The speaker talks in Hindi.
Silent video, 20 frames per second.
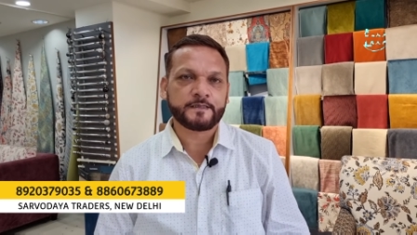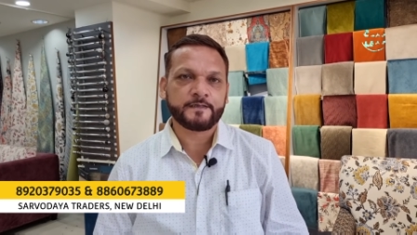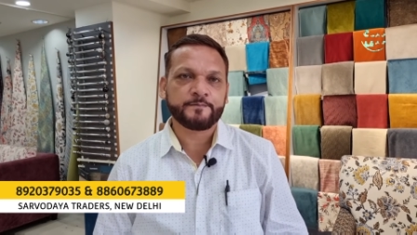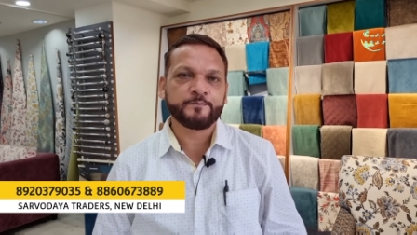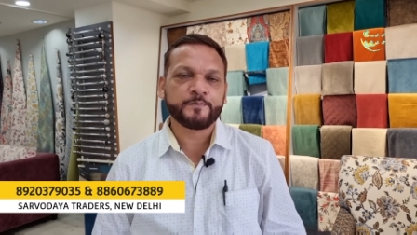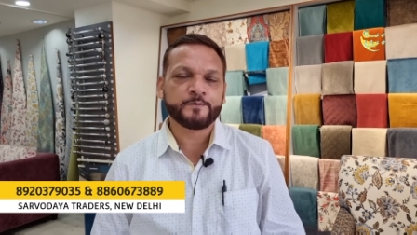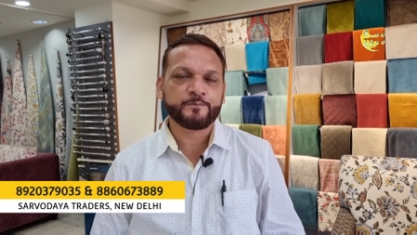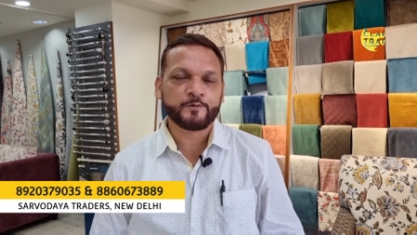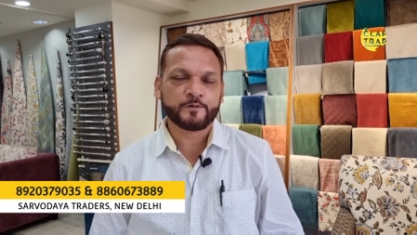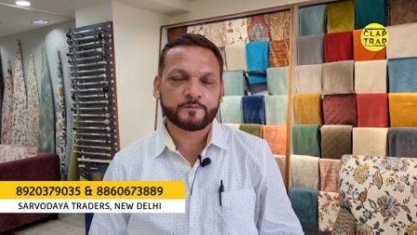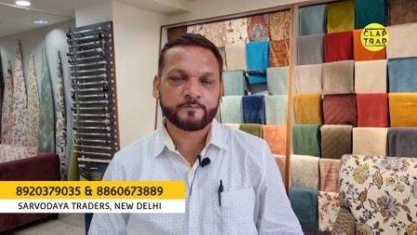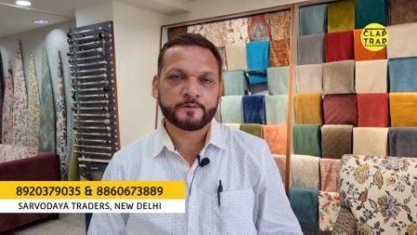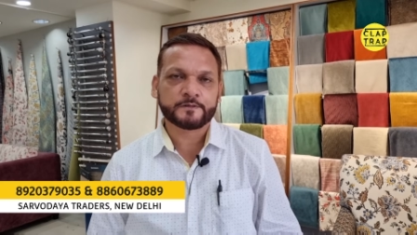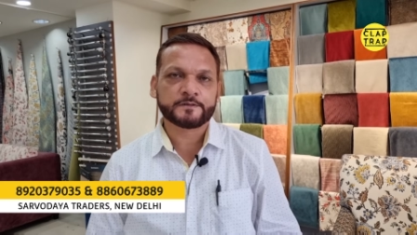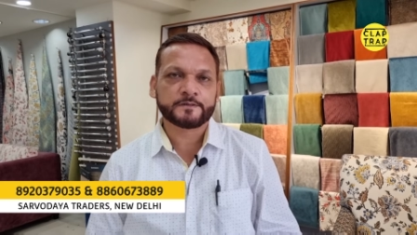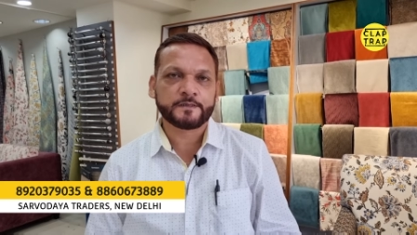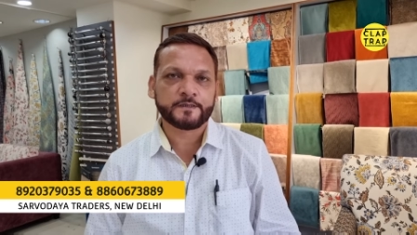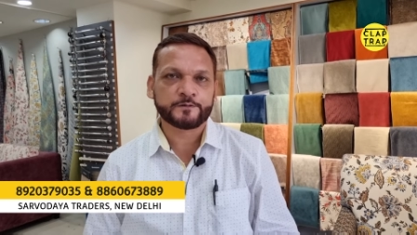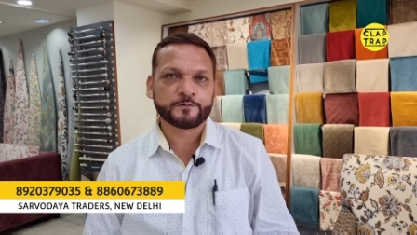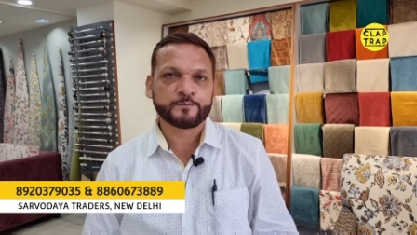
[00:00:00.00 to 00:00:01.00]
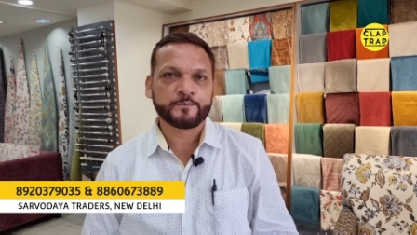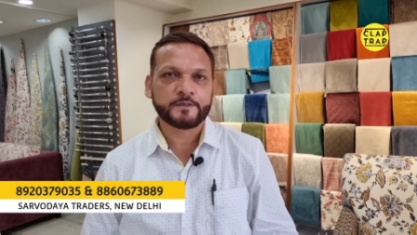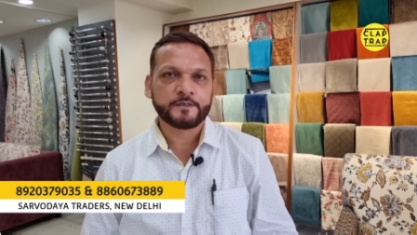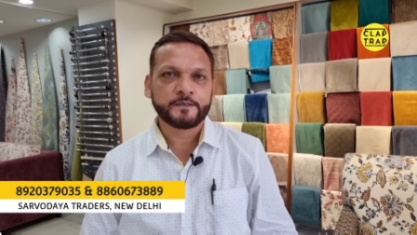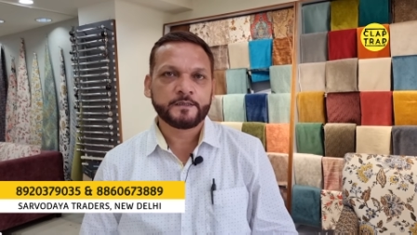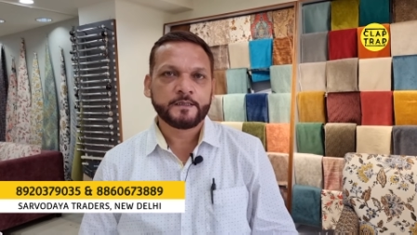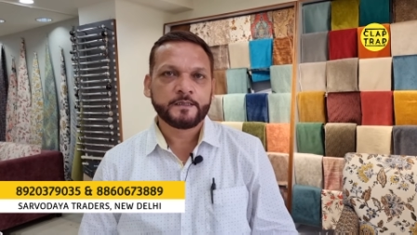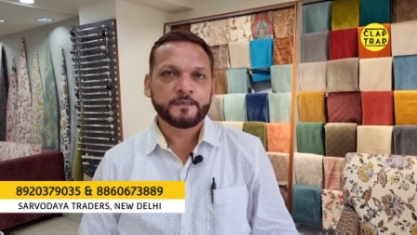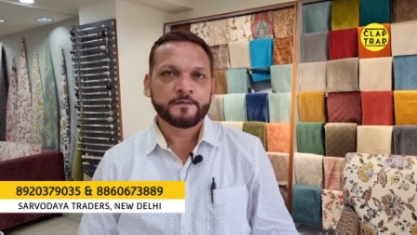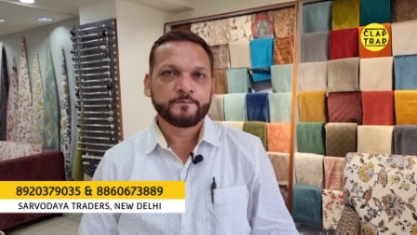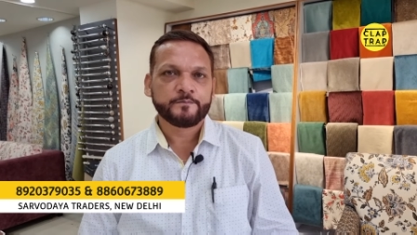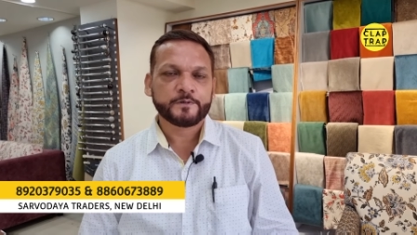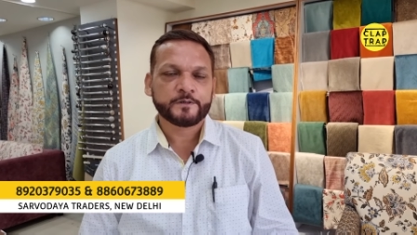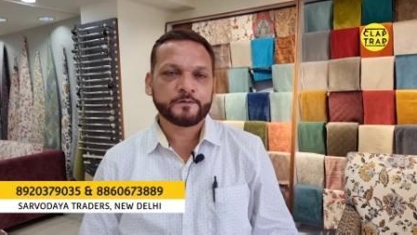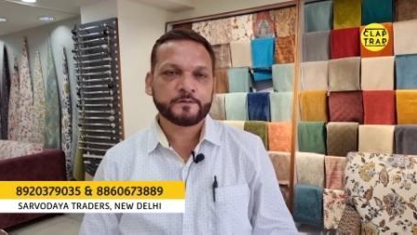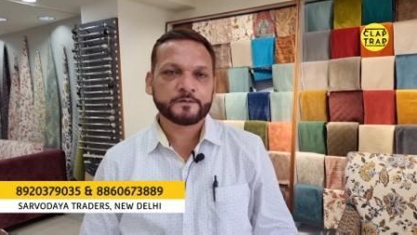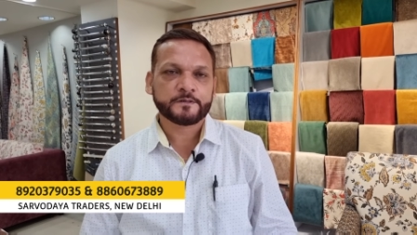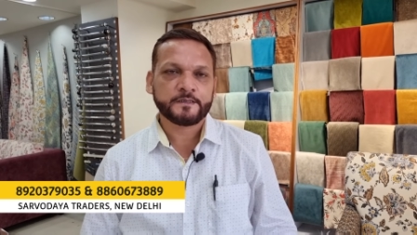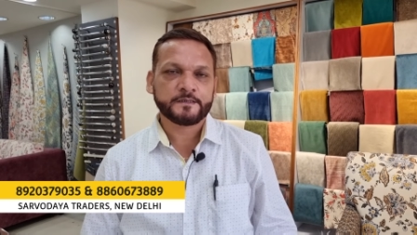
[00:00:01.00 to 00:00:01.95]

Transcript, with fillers: टाइम भी बहुत बचता है उसमें बिकॉज हम्म।